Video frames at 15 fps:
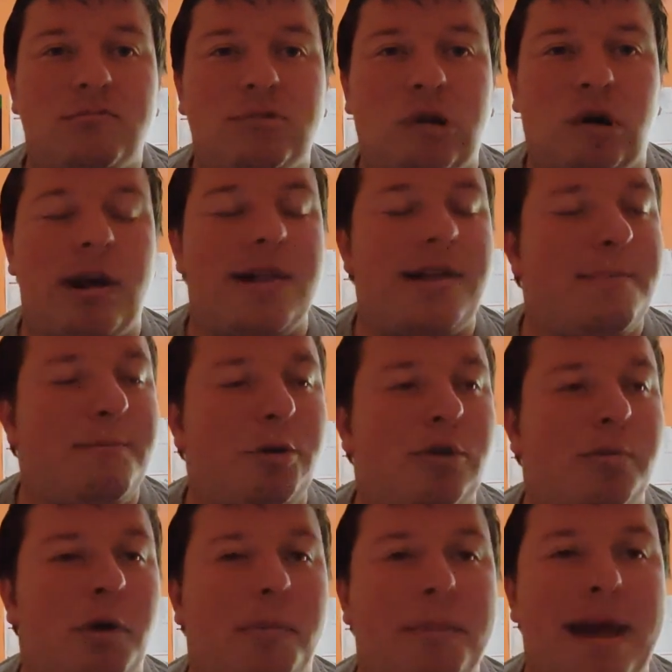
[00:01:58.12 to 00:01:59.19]
oder es sind
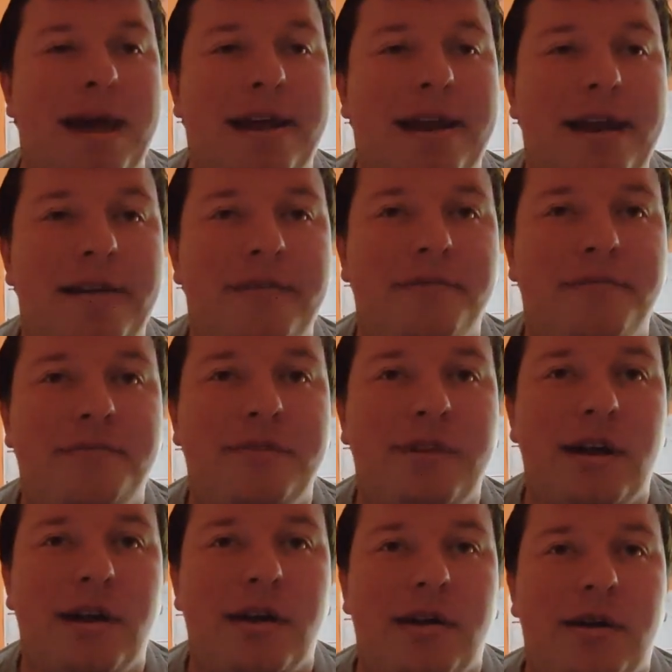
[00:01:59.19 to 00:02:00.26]
bestimmt noch mehrere,
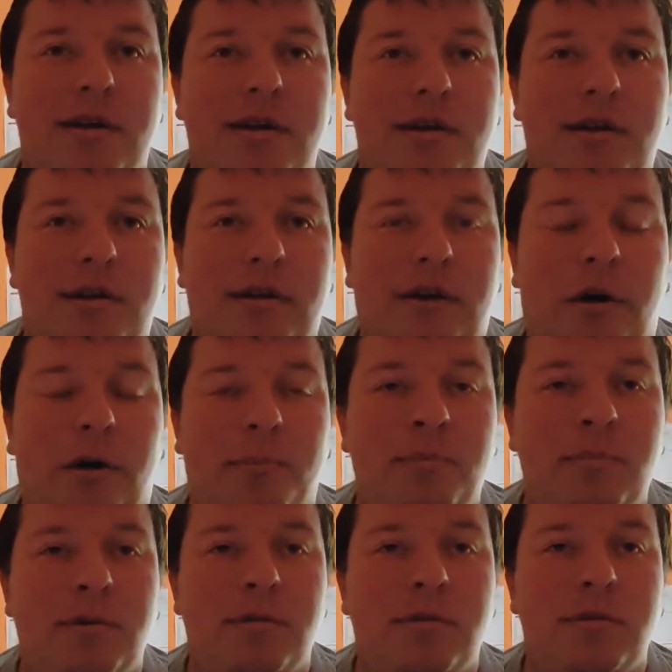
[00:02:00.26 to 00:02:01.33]
haben
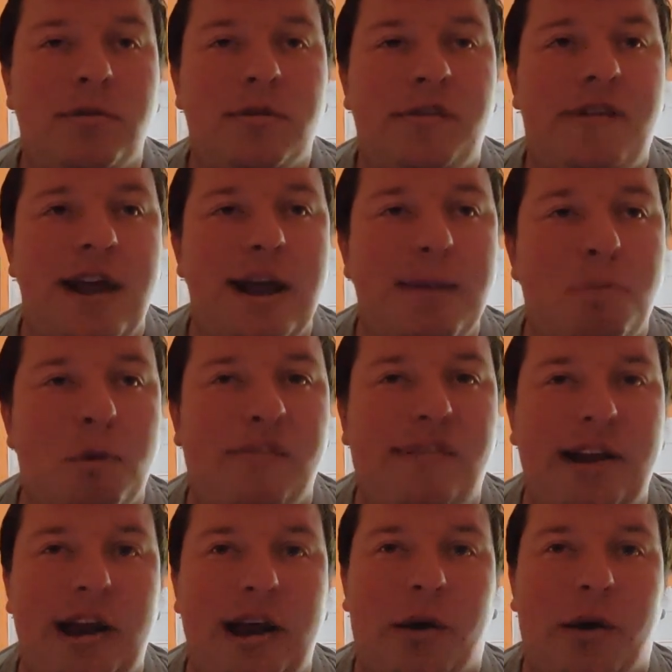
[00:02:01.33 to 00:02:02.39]
Fake-Profile